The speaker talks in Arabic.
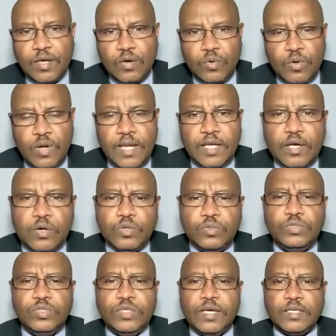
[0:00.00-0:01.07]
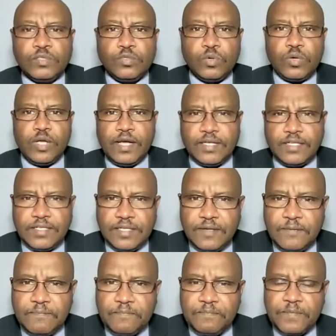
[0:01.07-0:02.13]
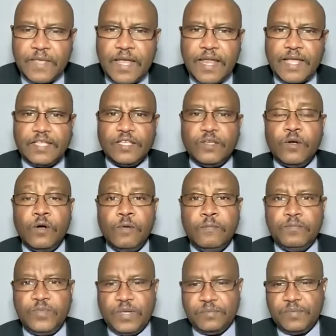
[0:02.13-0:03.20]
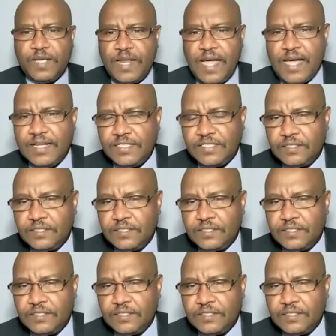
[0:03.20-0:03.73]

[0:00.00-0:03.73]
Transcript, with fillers: هنالك هدنة طرحت ثلاثة يوم تبدأ الأحد